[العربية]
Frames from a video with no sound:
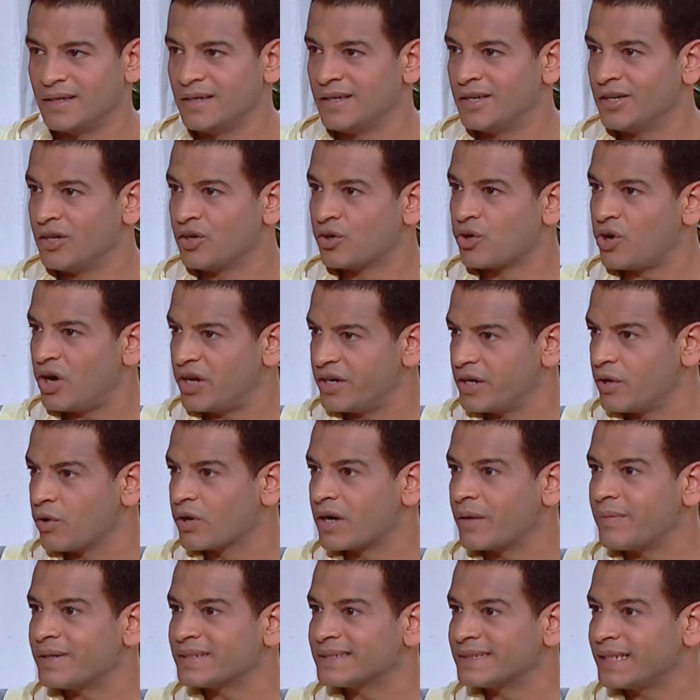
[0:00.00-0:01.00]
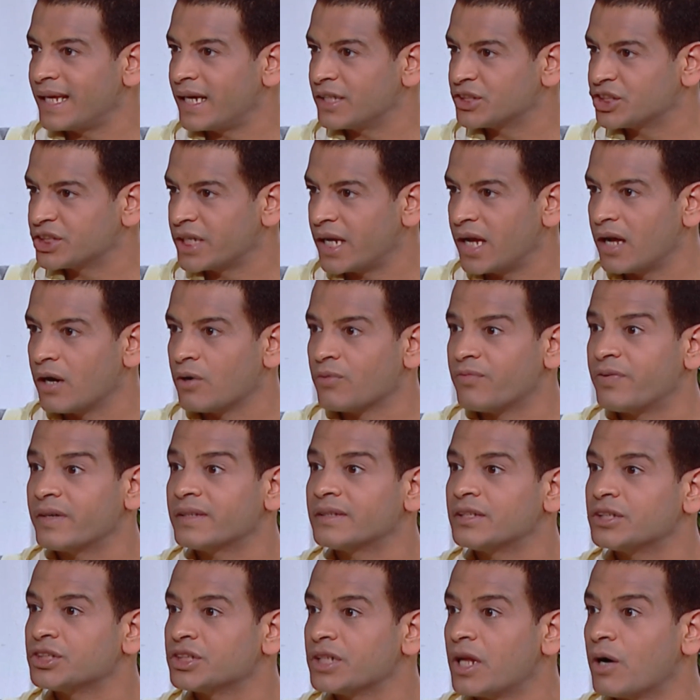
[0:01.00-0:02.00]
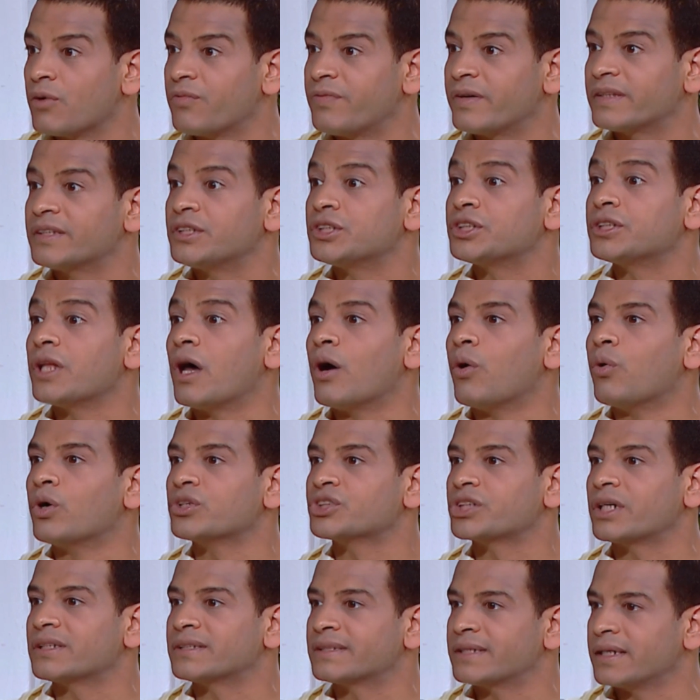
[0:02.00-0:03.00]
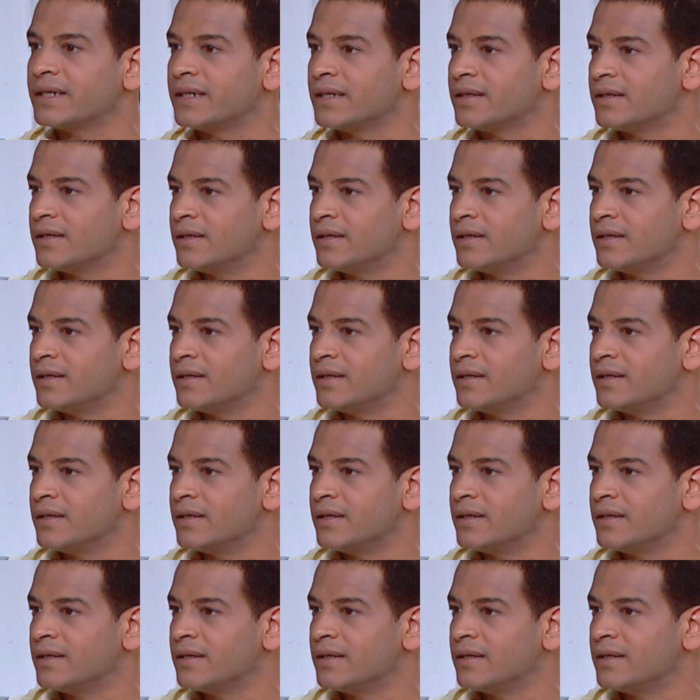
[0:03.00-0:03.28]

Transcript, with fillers: رحنا وكبسنا على الشقه وفتشناه وفتشناه هو شخصيا